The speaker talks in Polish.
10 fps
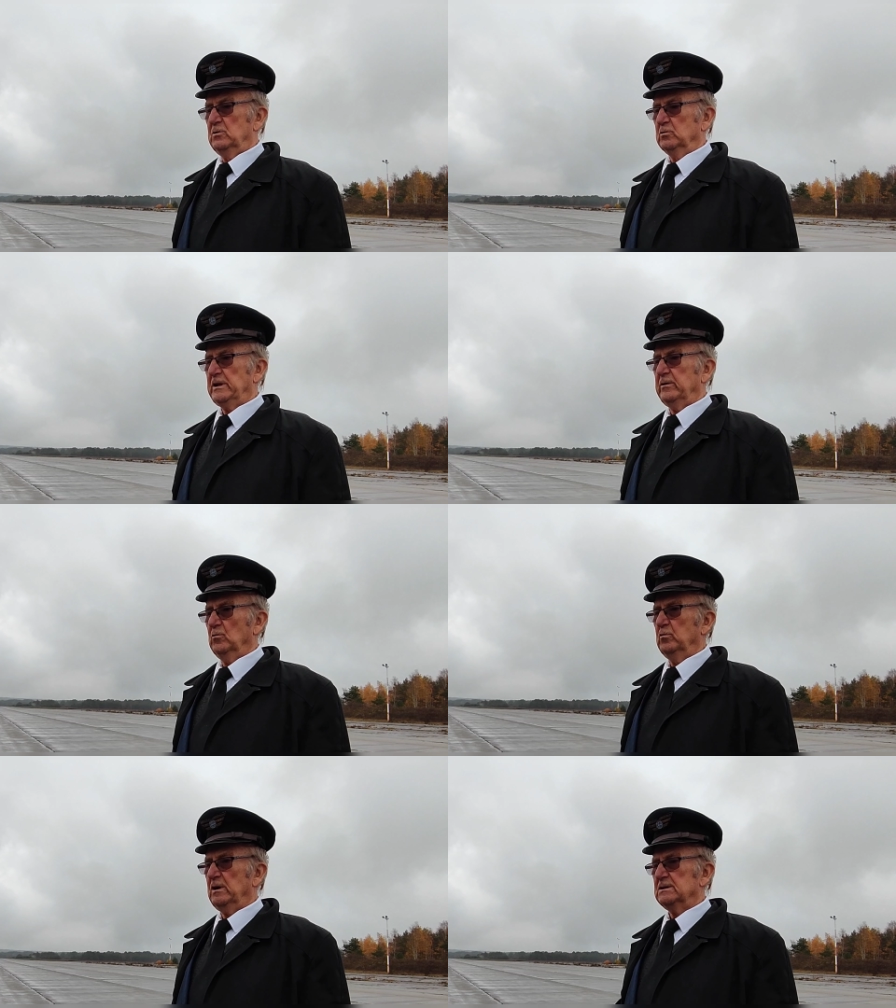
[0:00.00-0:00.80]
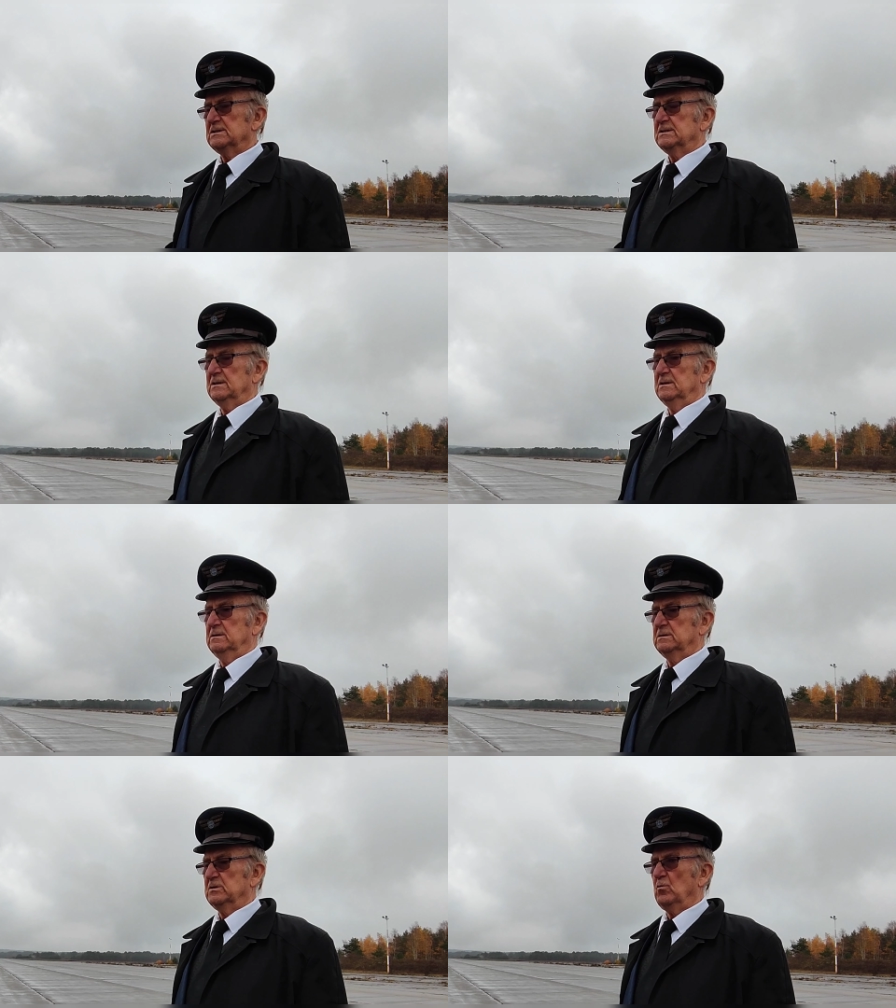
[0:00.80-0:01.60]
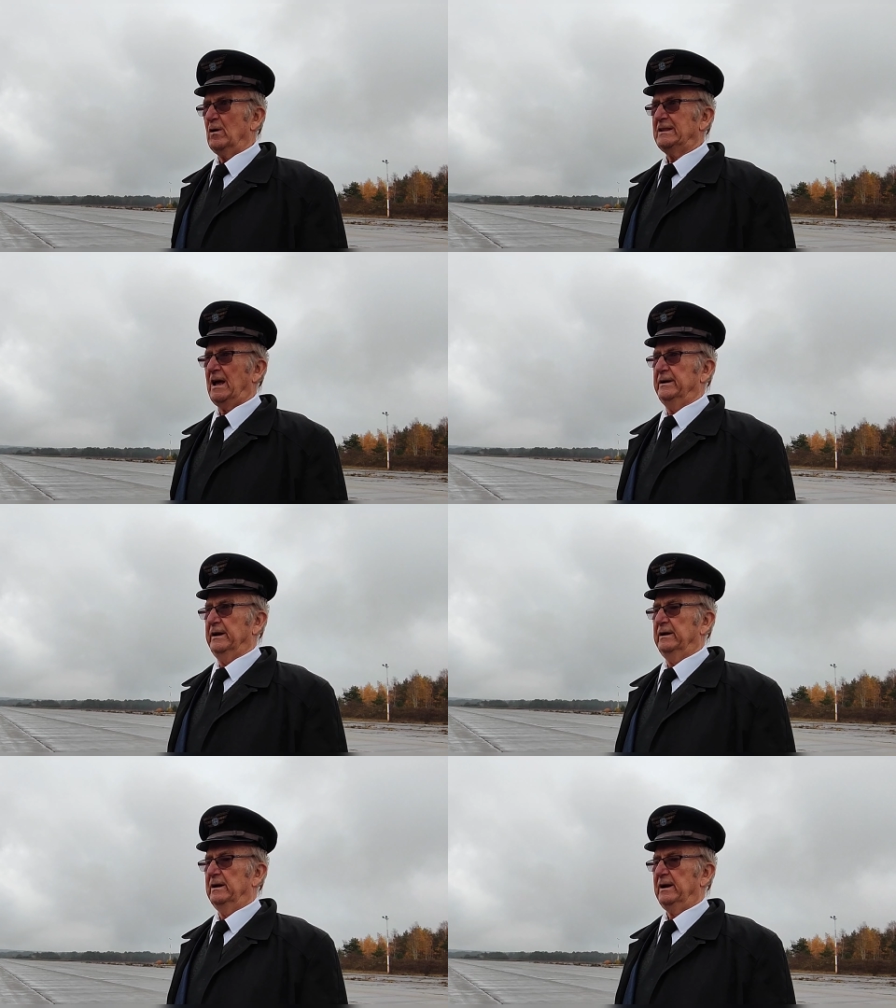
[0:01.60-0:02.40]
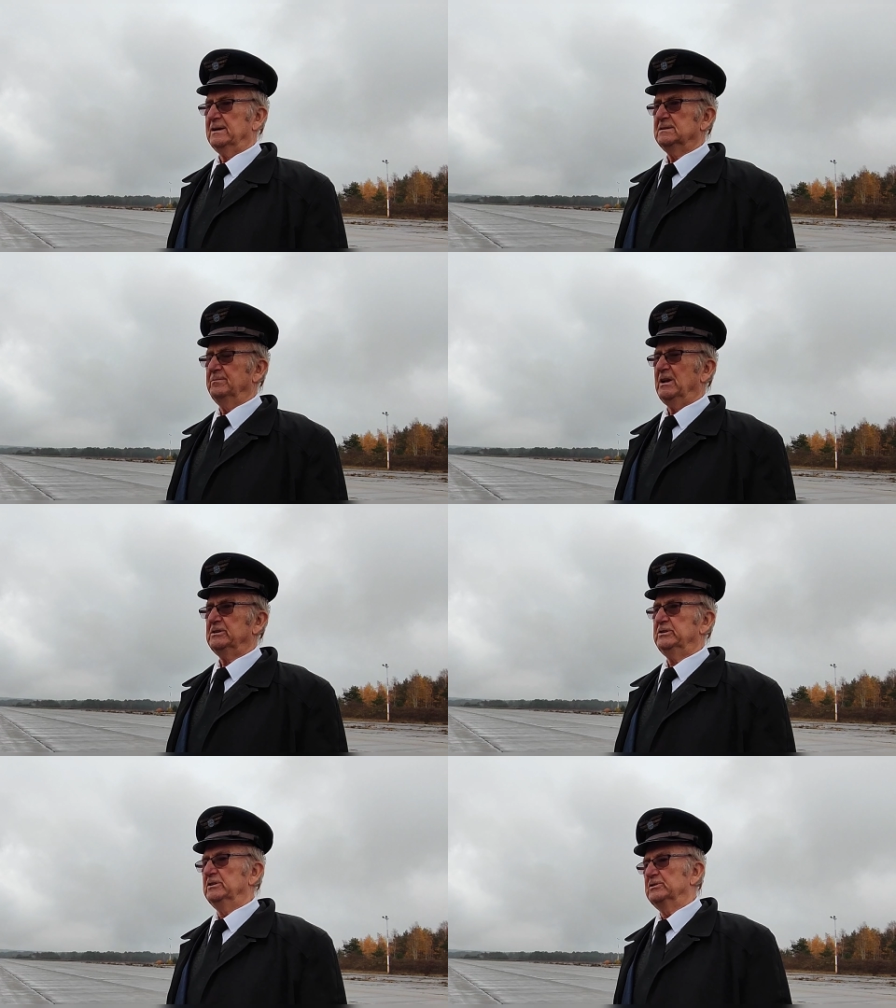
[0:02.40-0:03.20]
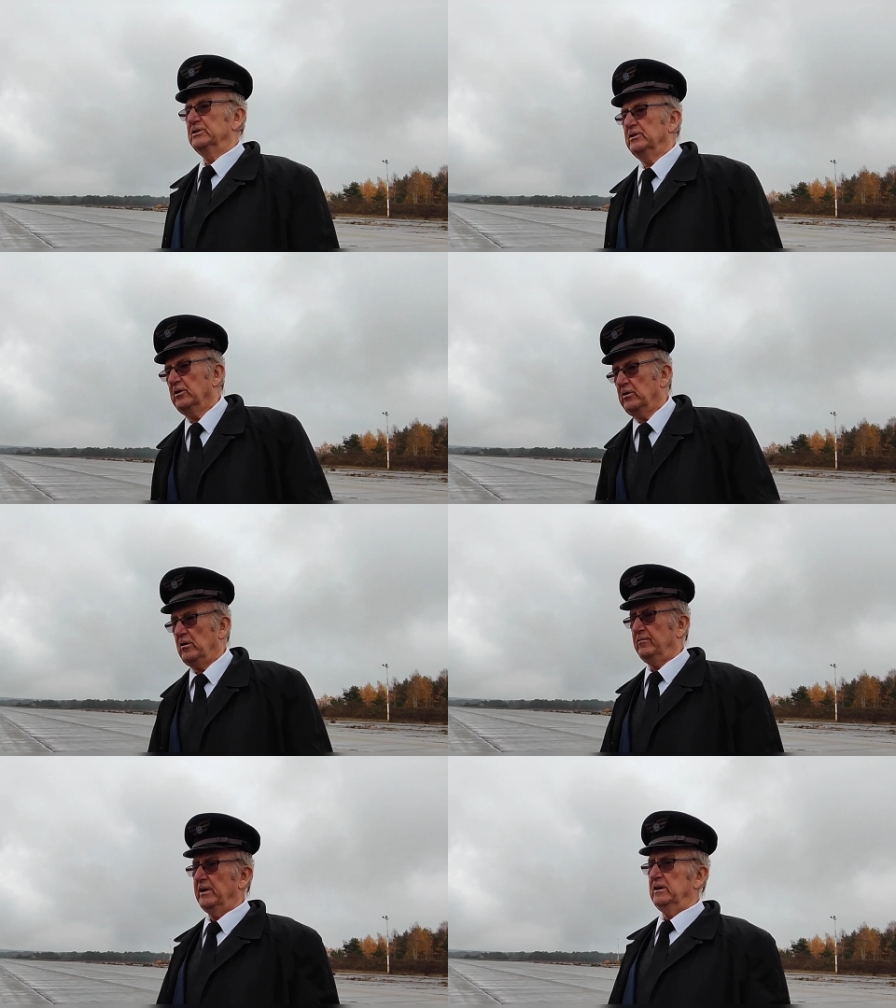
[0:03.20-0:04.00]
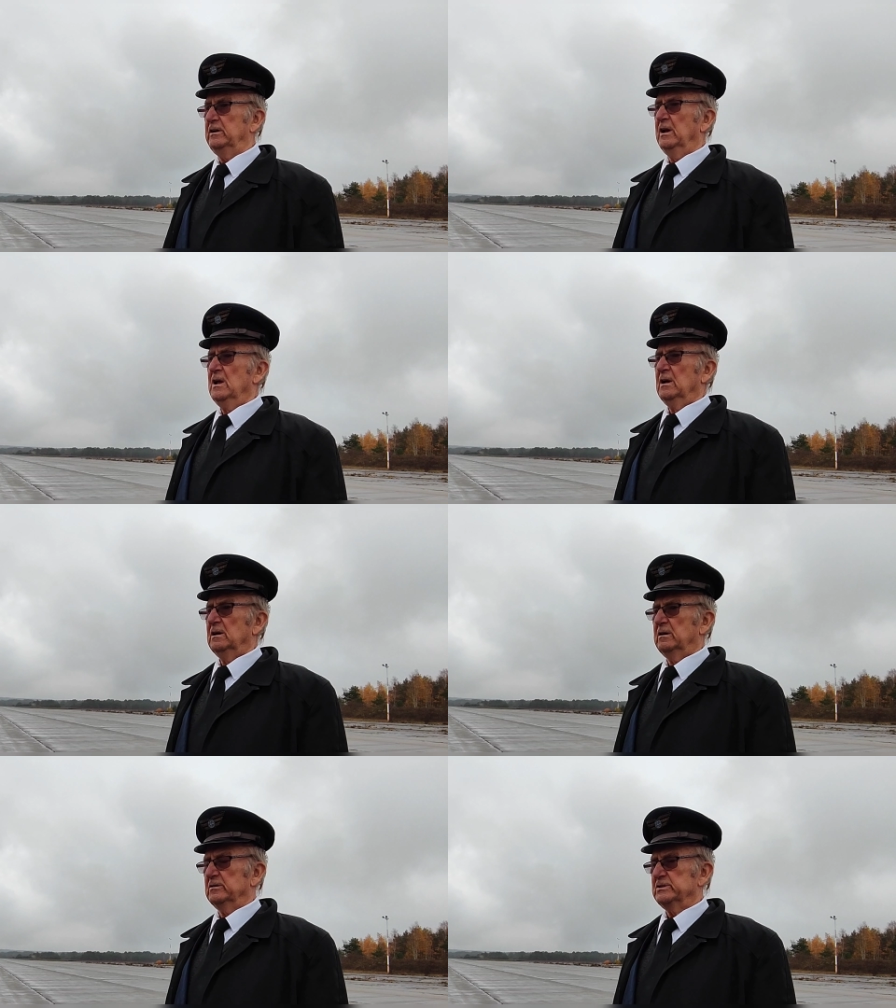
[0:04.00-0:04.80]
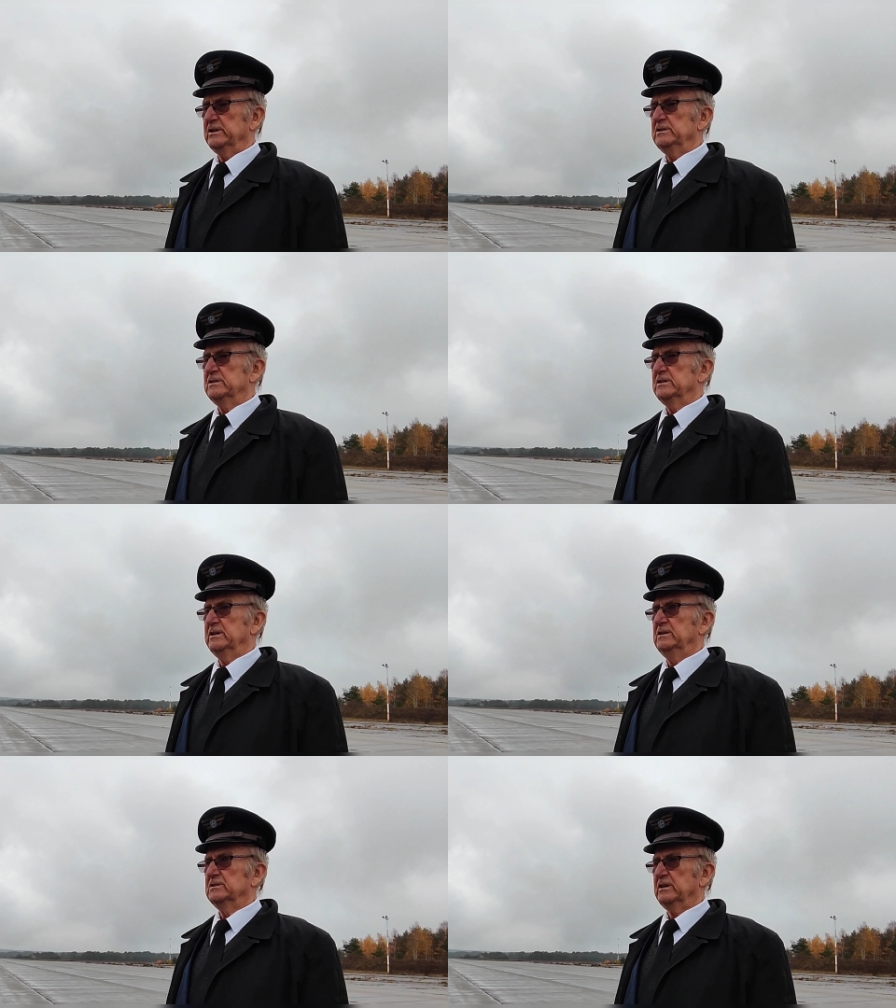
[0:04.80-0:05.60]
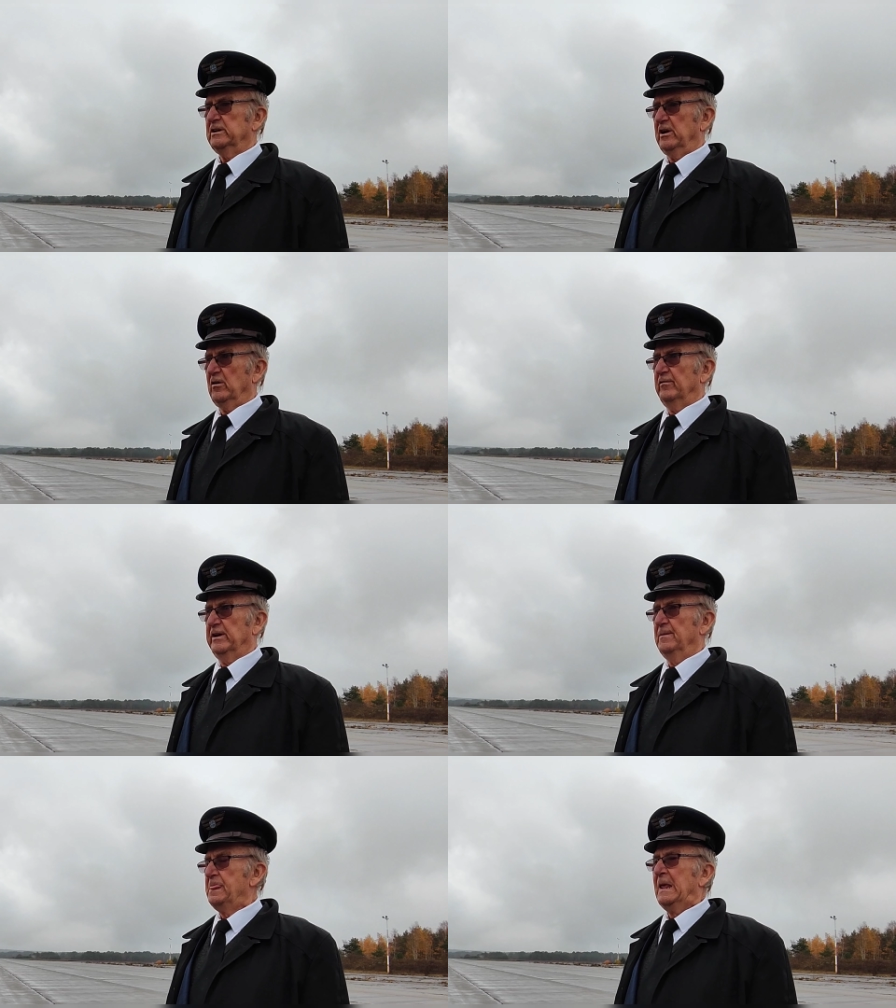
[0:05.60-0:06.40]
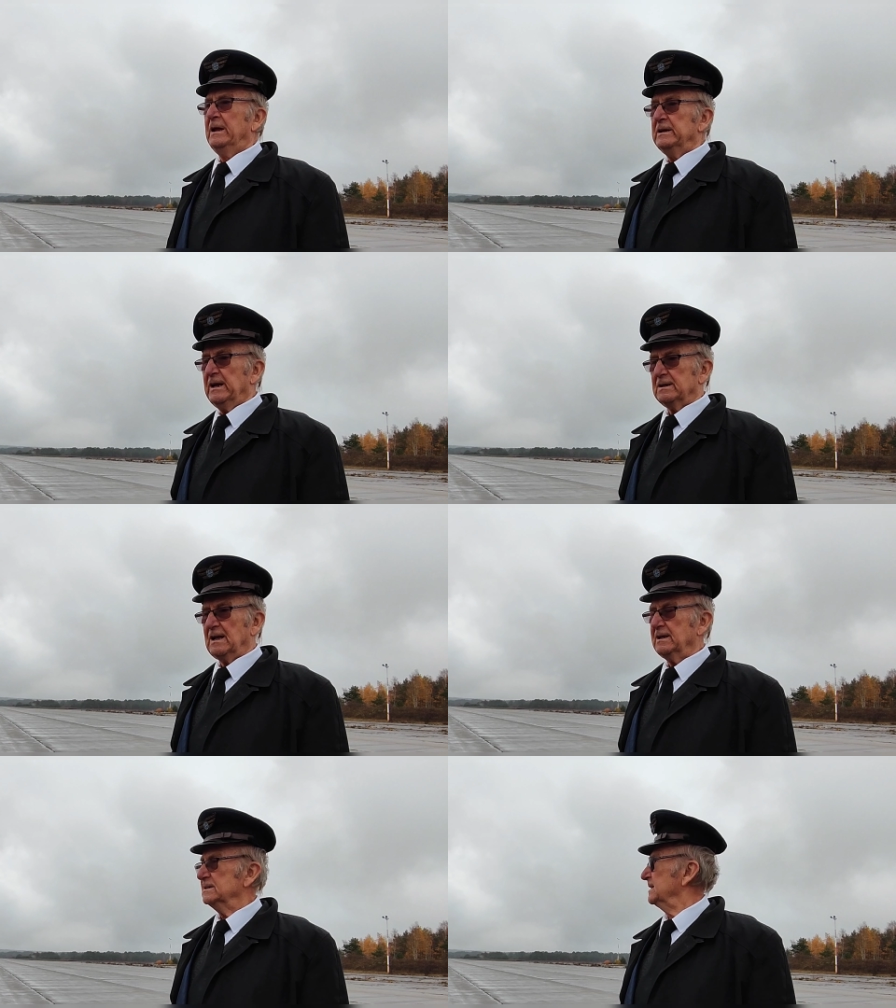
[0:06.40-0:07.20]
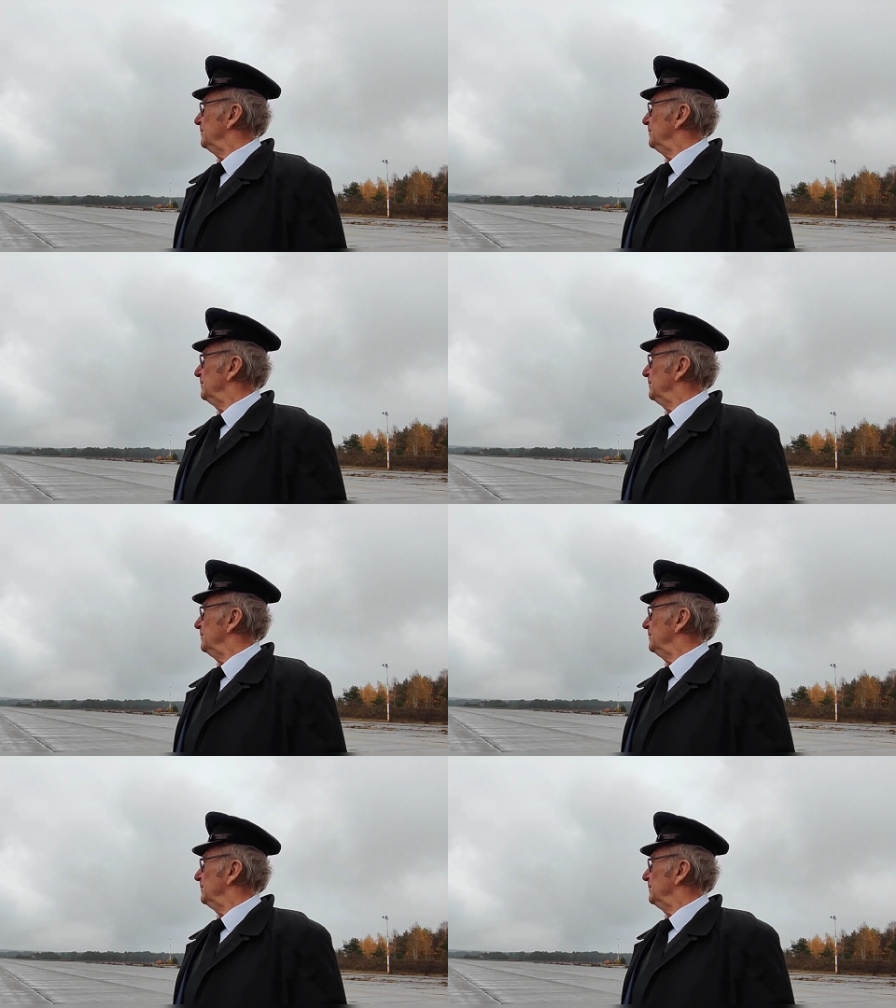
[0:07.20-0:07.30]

tutaj u nas składane. Razem nasi inżynierowie i rosyjscy inżynierowie. Jak taki